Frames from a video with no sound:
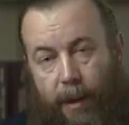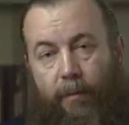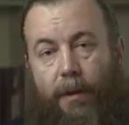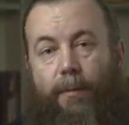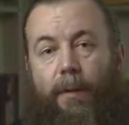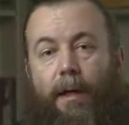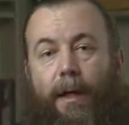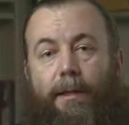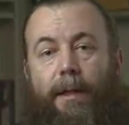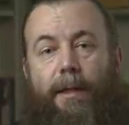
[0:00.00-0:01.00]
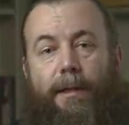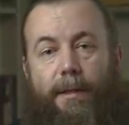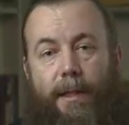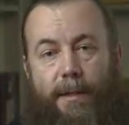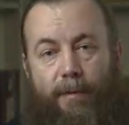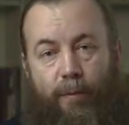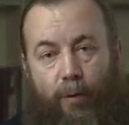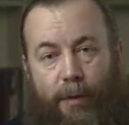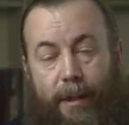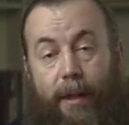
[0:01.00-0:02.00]
открывал им о тайнах Царствия
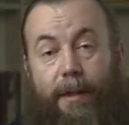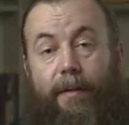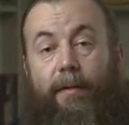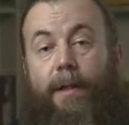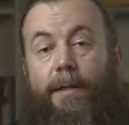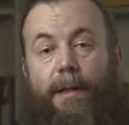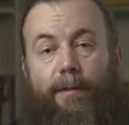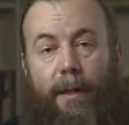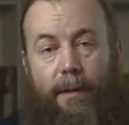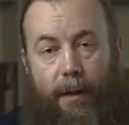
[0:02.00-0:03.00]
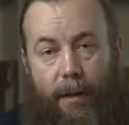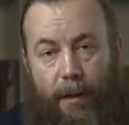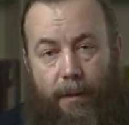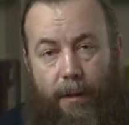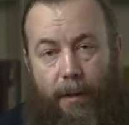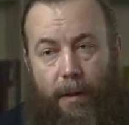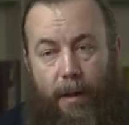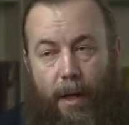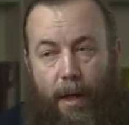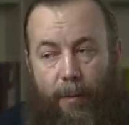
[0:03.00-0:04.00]
Божия, являлся им неоднократно.
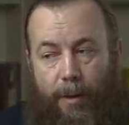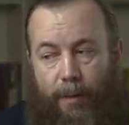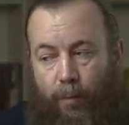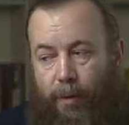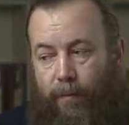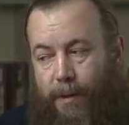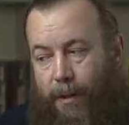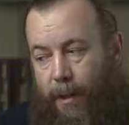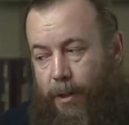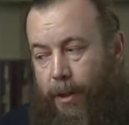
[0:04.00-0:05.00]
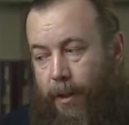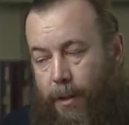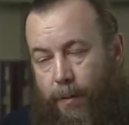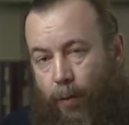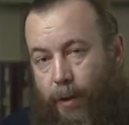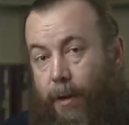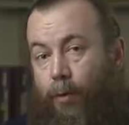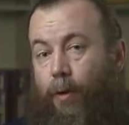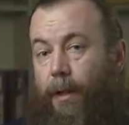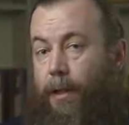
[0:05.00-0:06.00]
Почему же воскресший Господь,
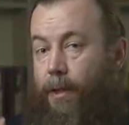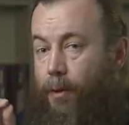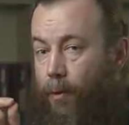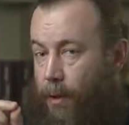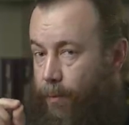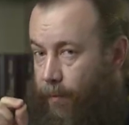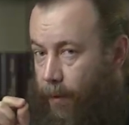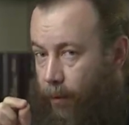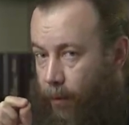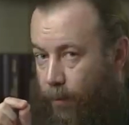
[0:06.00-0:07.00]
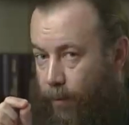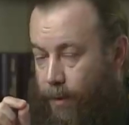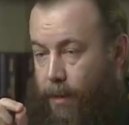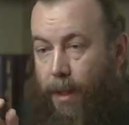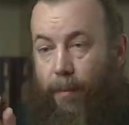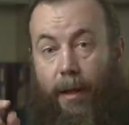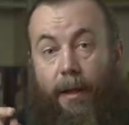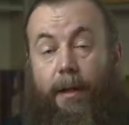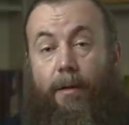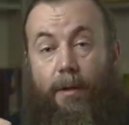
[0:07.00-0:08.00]
который, еще раз повторю эту мысль,
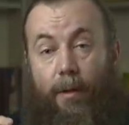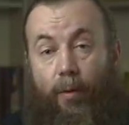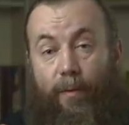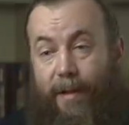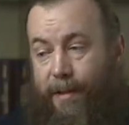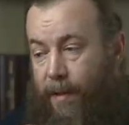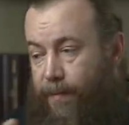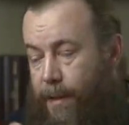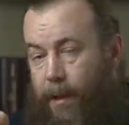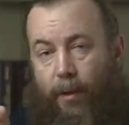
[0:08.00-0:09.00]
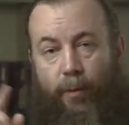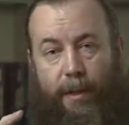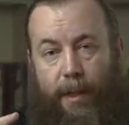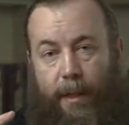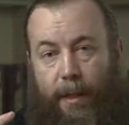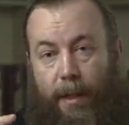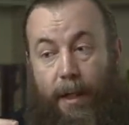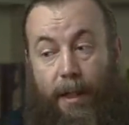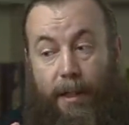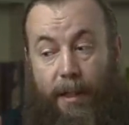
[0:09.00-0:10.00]
пролил кровь за всех людей,
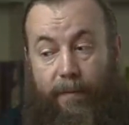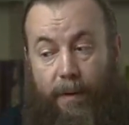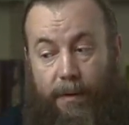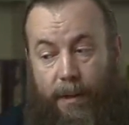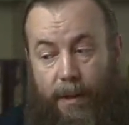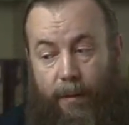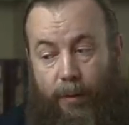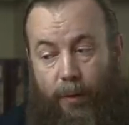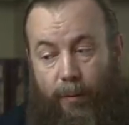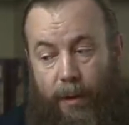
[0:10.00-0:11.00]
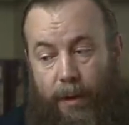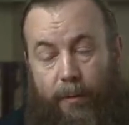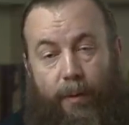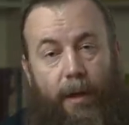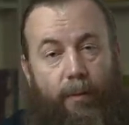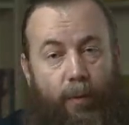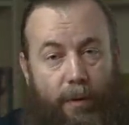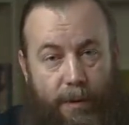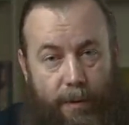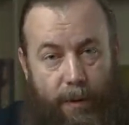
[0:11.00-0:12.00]
не явился тем, кто были
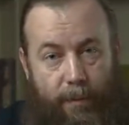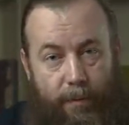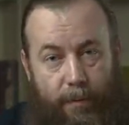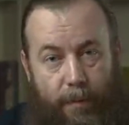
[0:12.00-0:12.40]
богоборцами?